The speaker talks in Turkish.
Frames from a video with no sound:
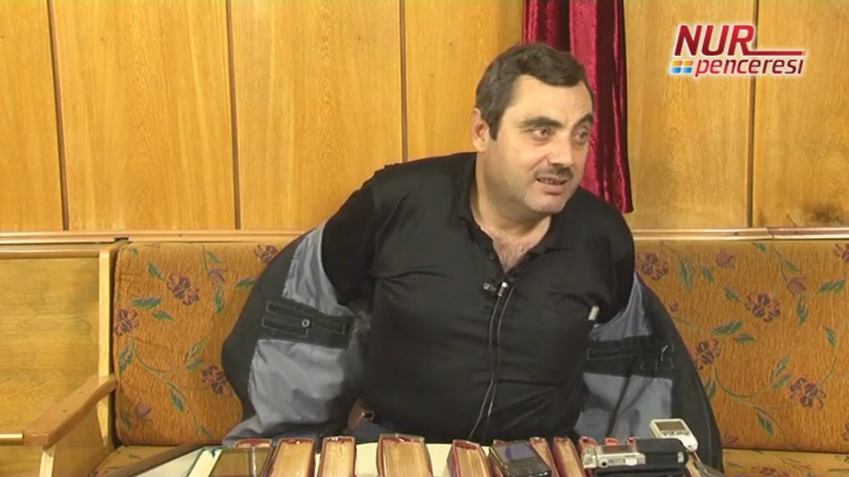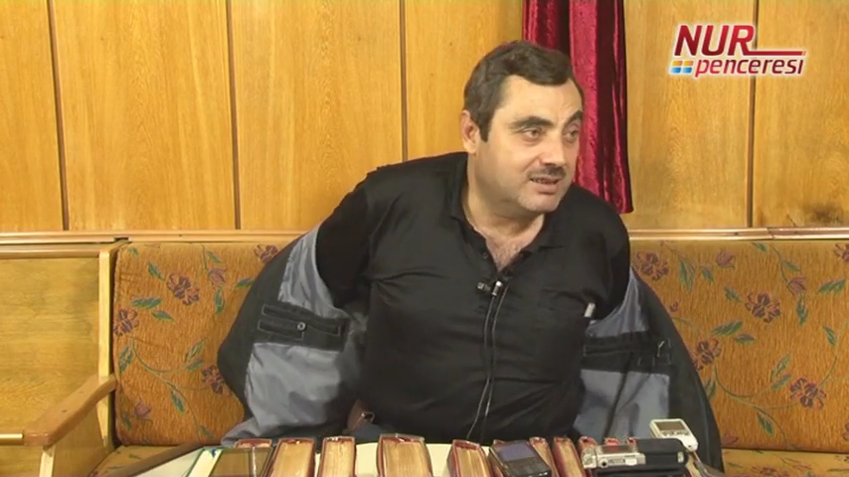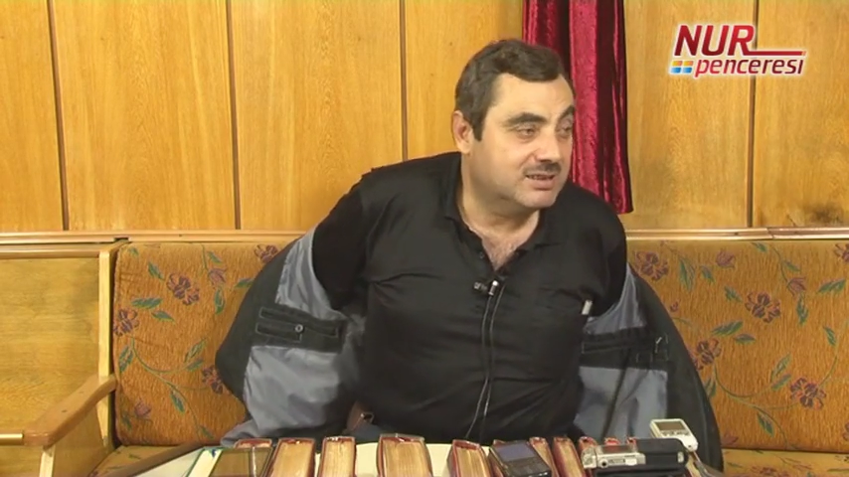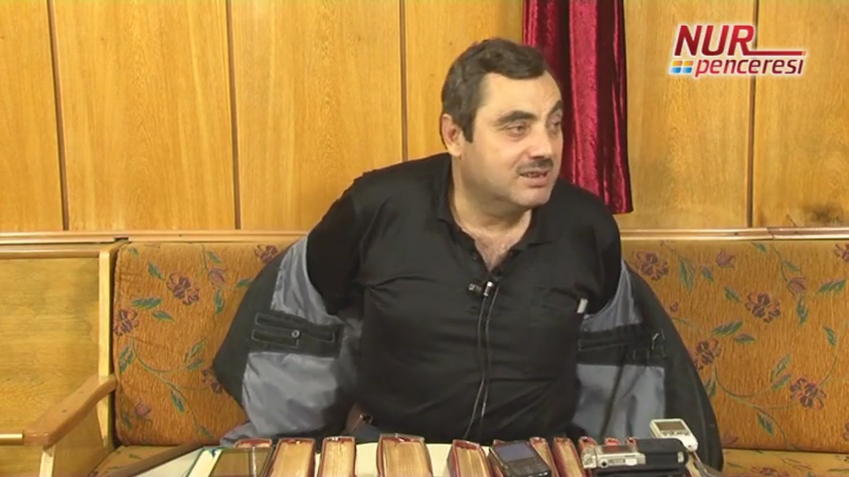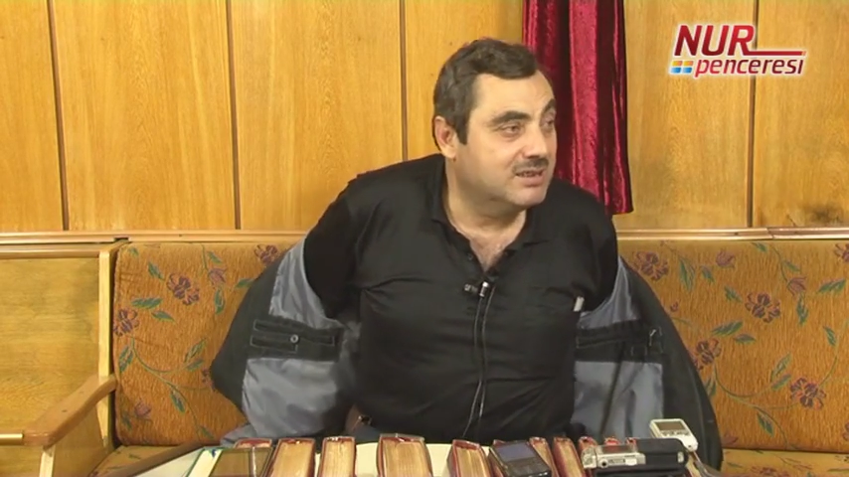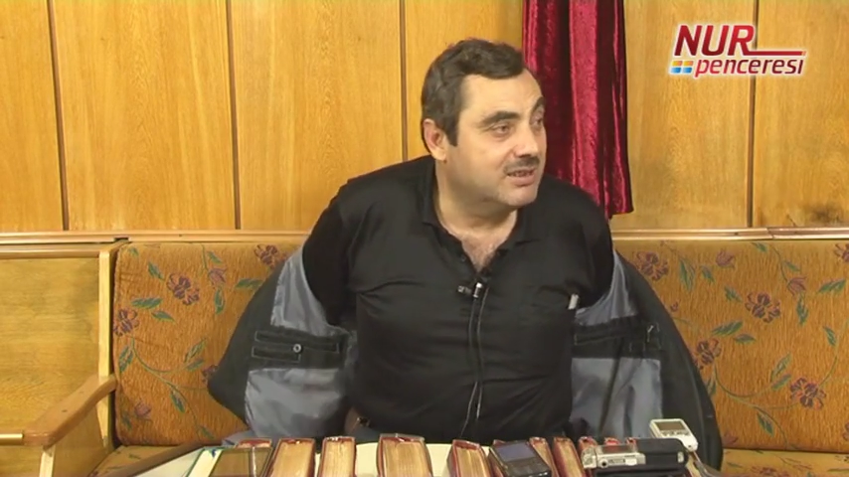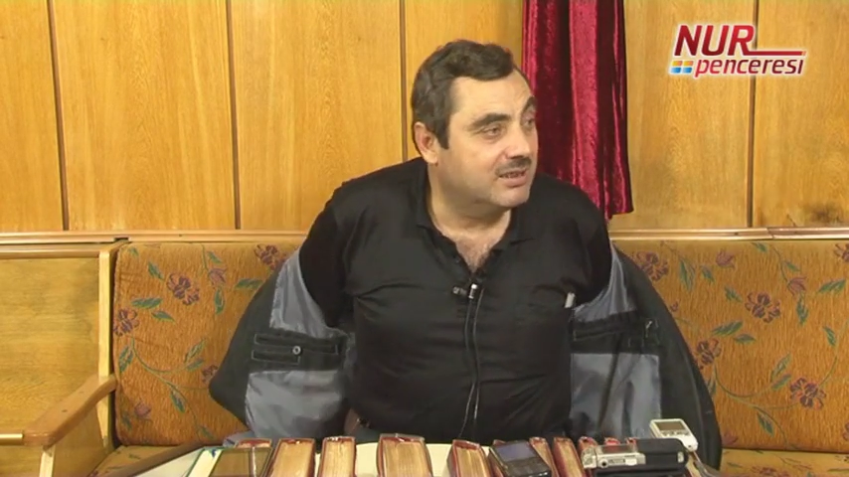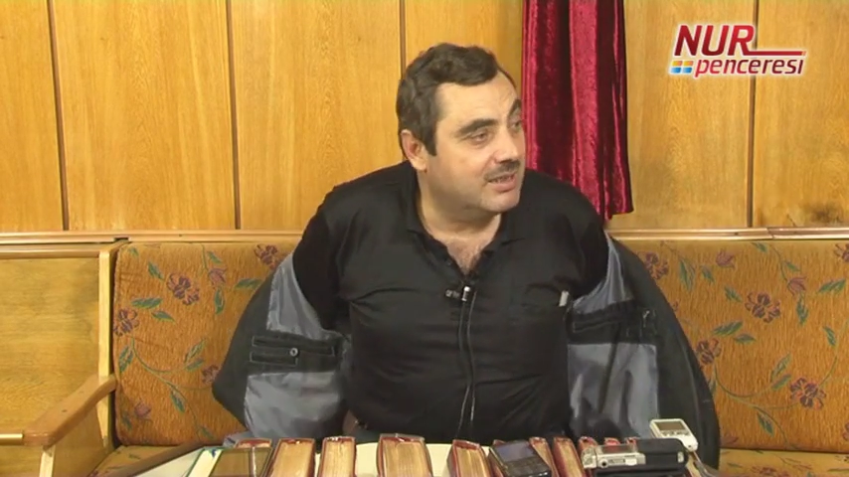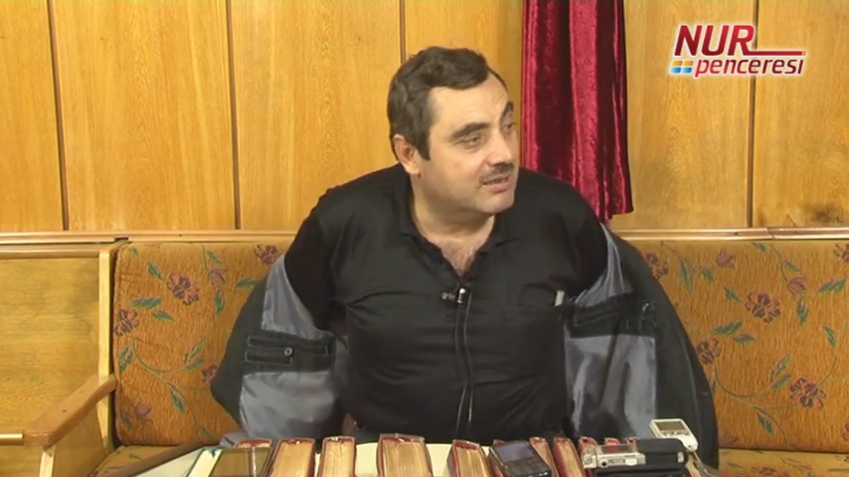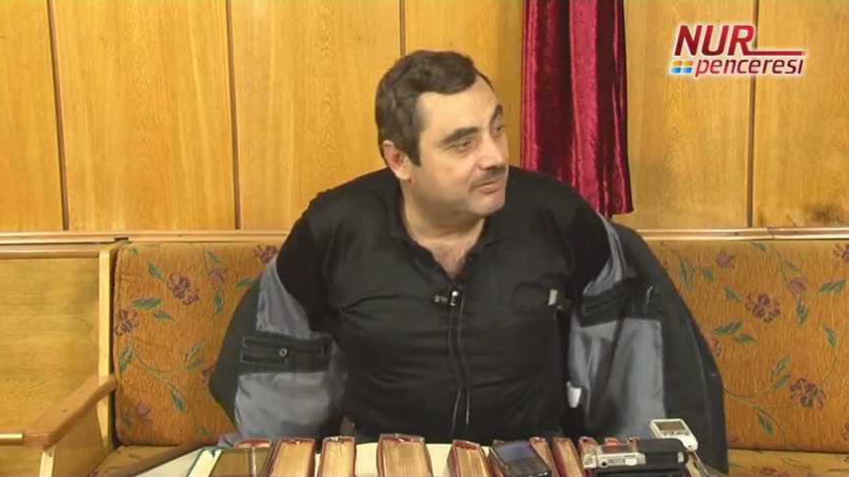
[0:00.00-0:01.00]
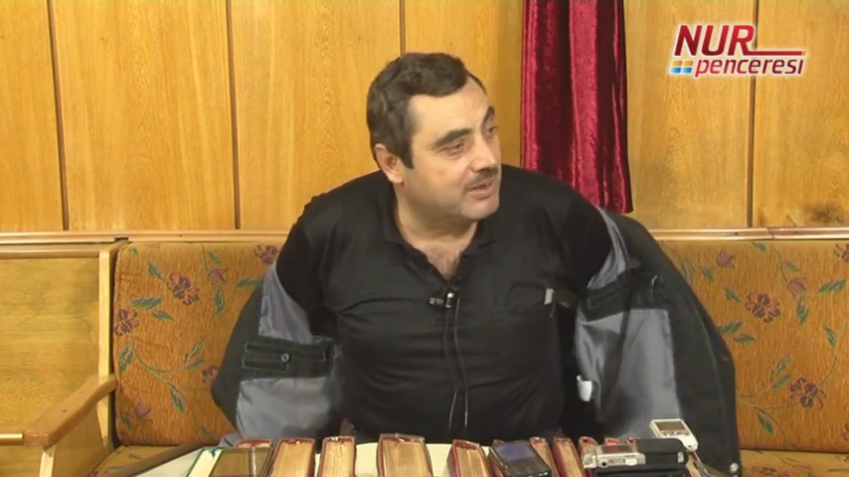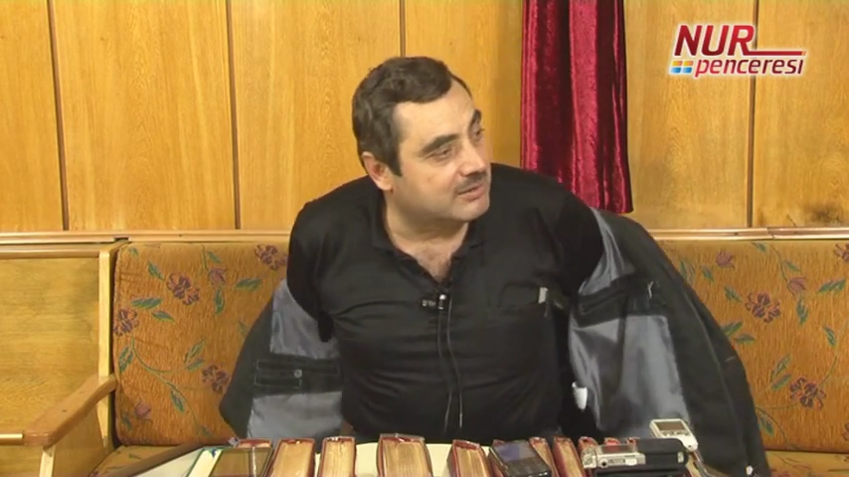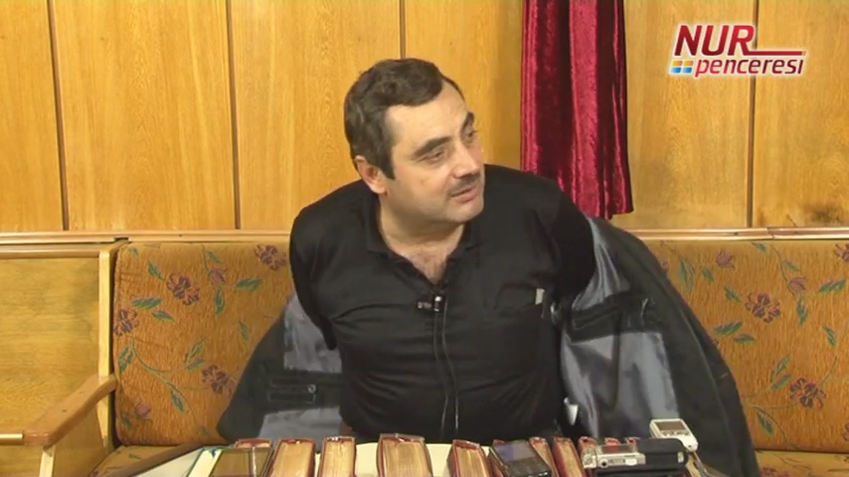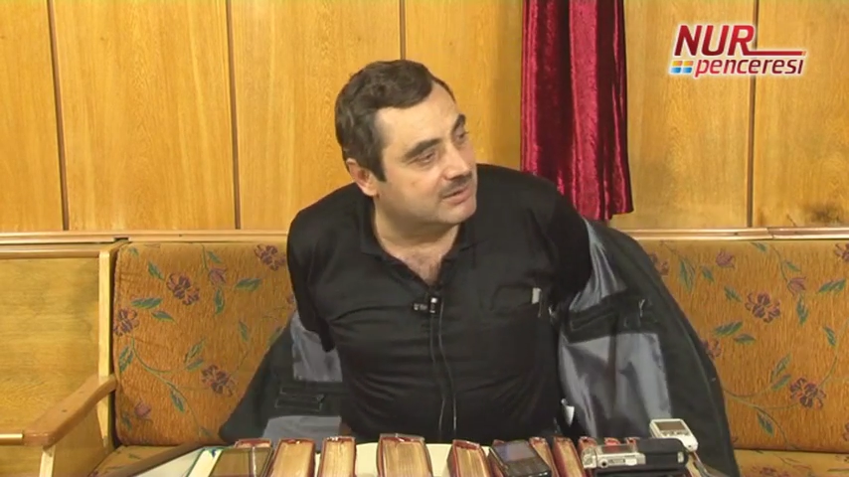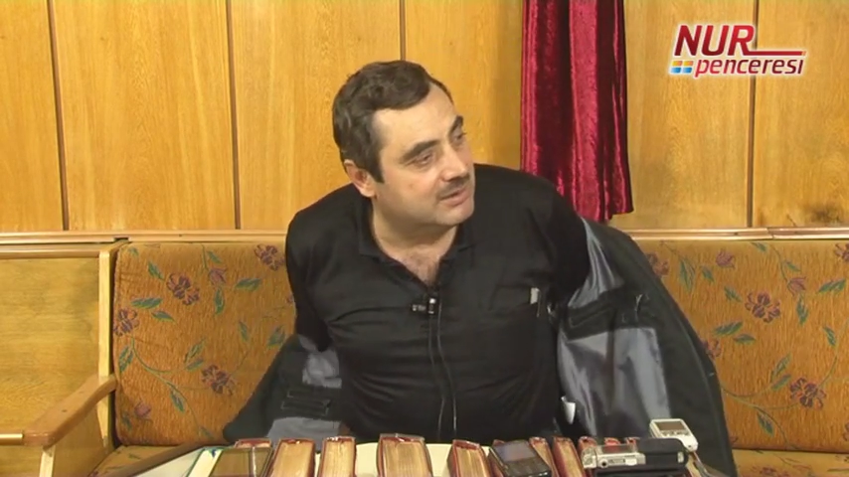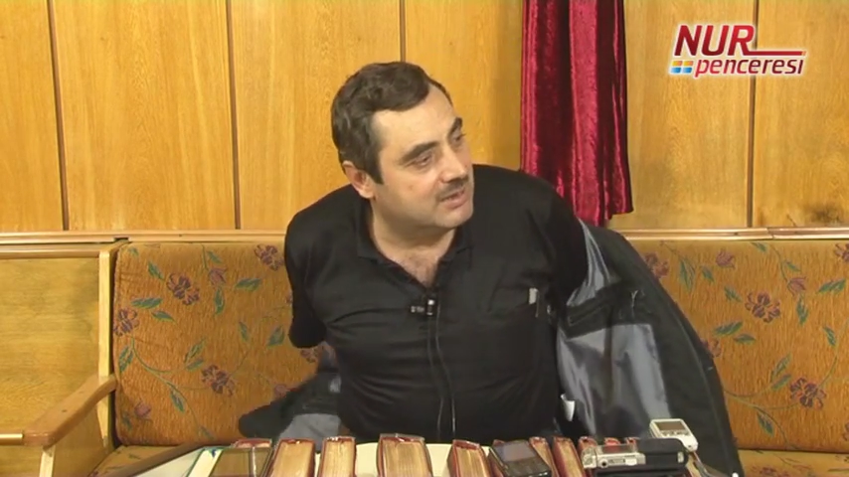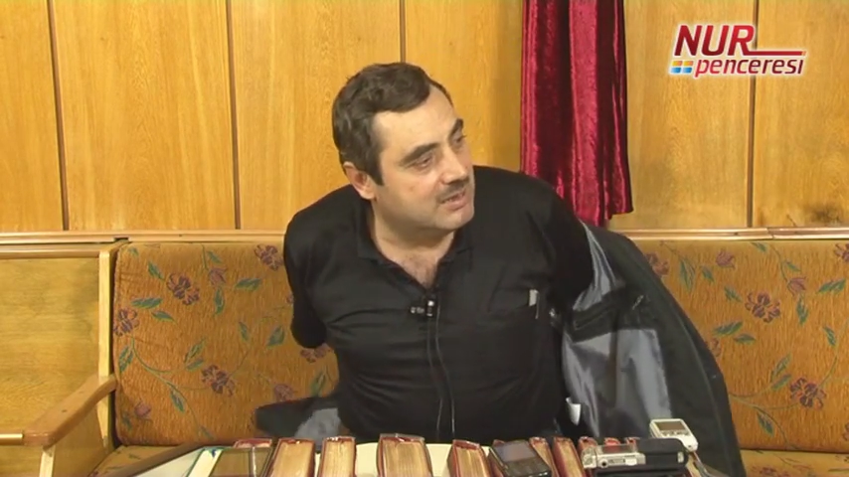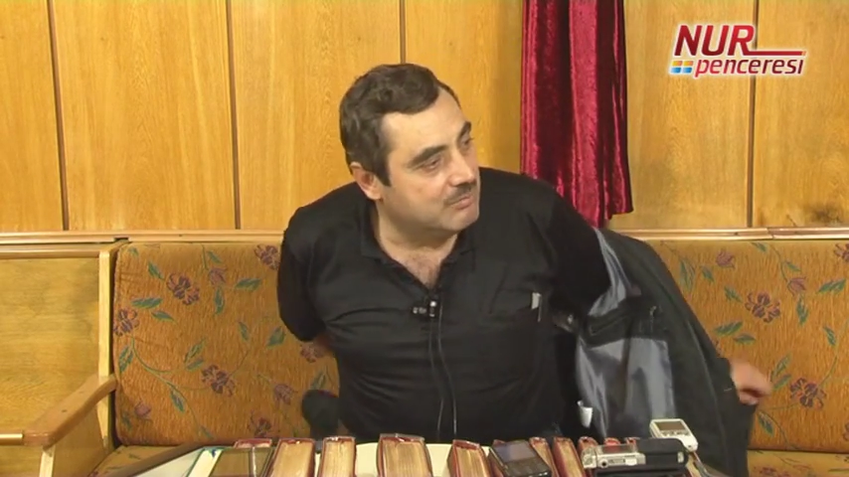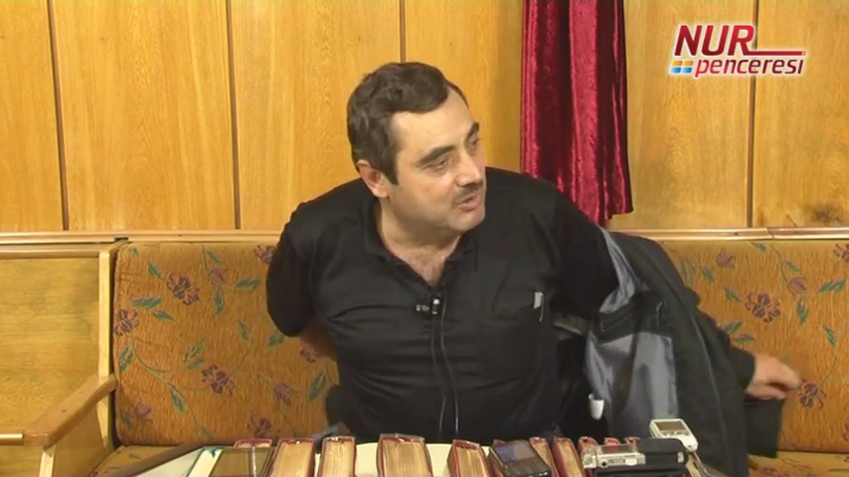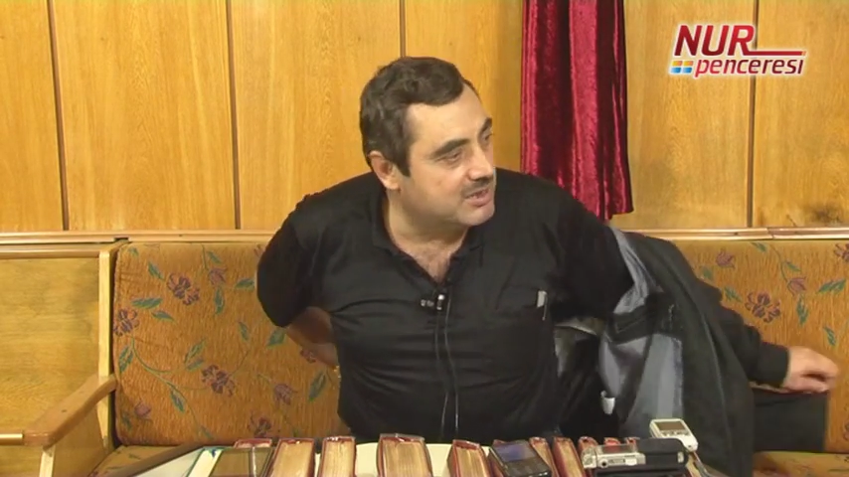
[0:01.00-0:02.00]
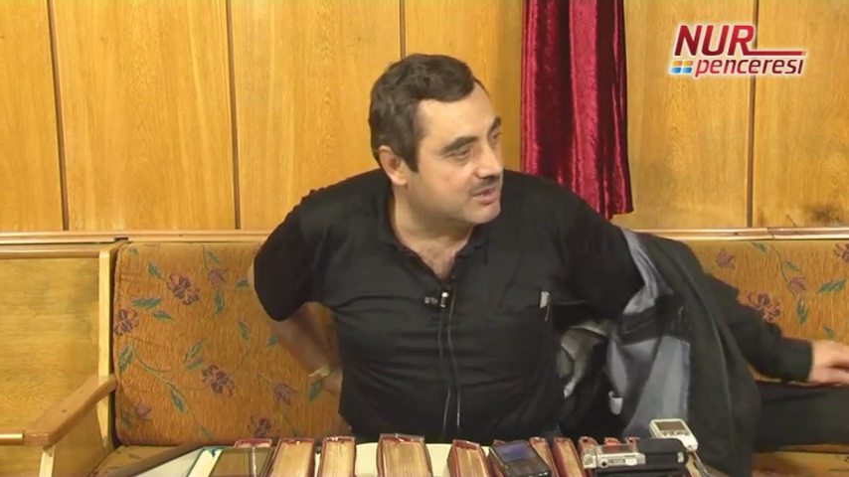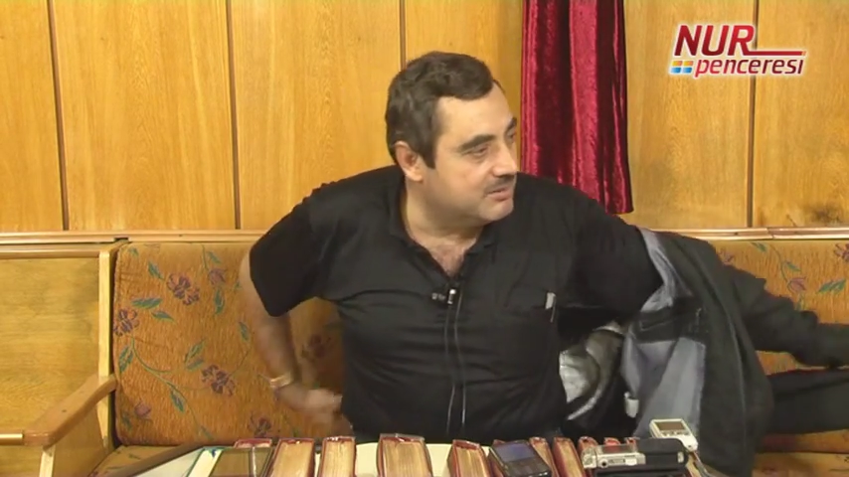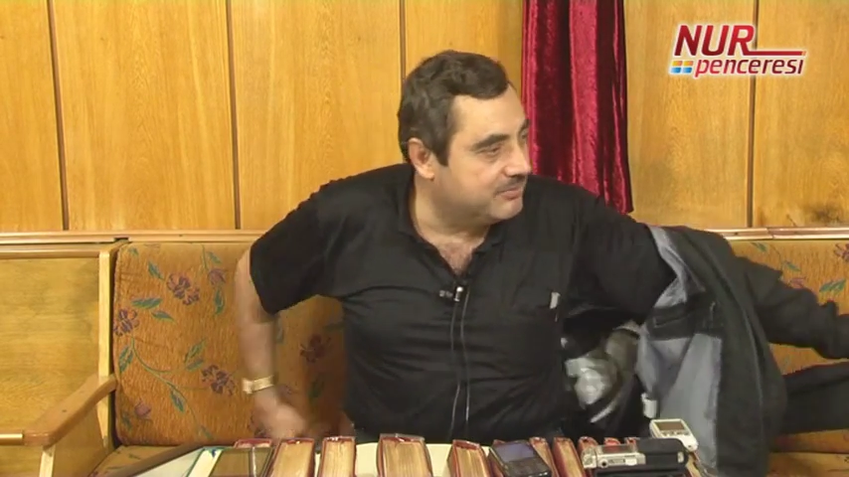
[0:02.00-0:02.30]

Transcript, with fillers: Nasıl gıdaların farklılığı mizacın